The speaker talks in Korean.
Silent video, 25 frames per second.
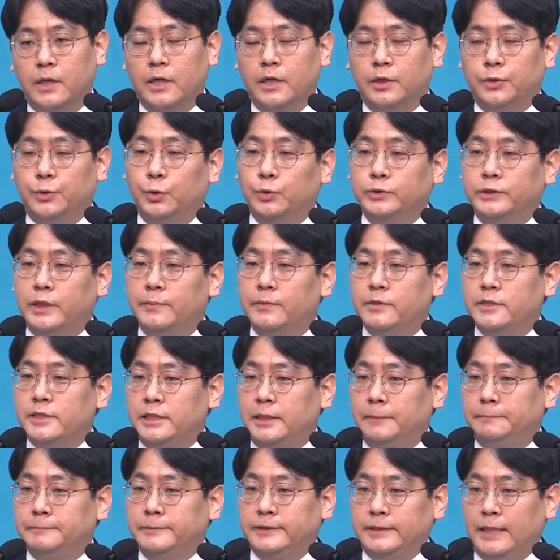요셉은
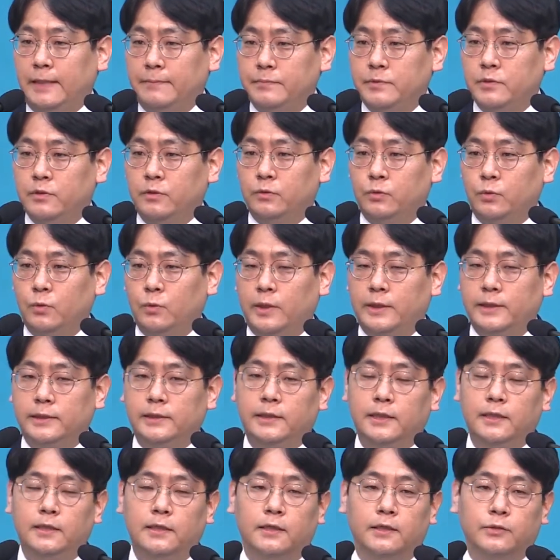13년
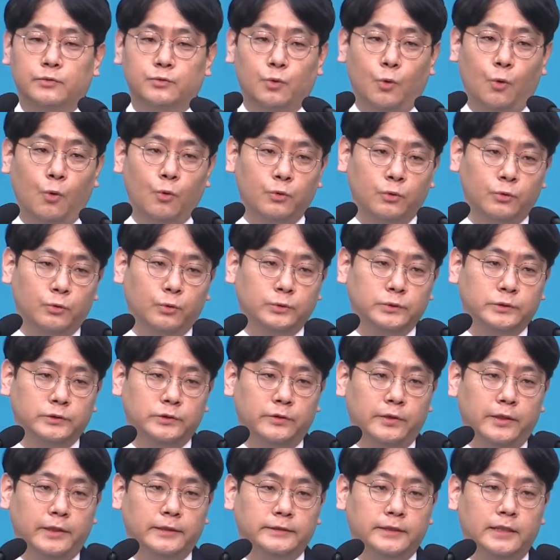동안이나
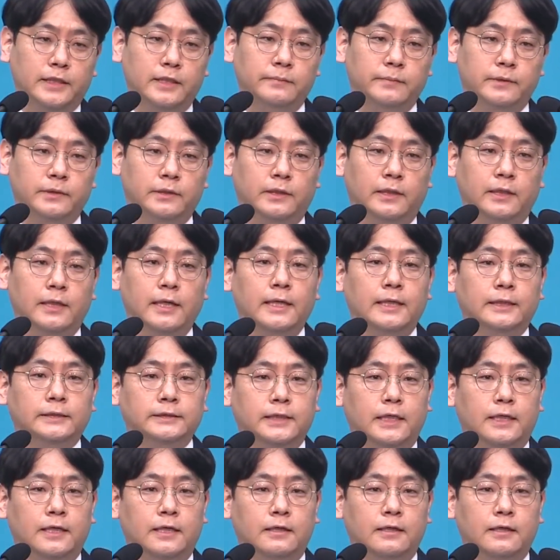종으로서의 삶을
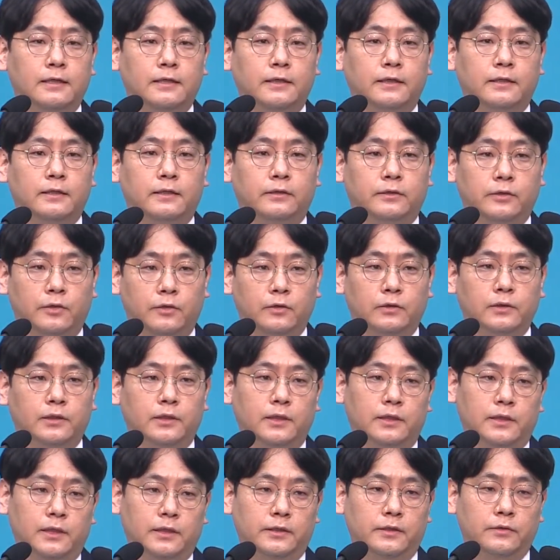살아가게
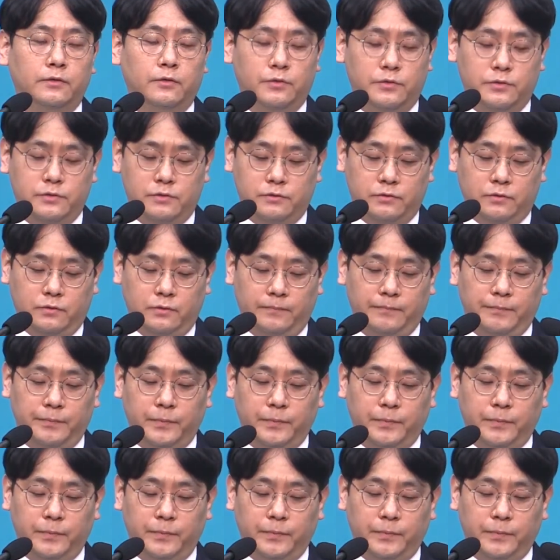되었다라는 것이죠.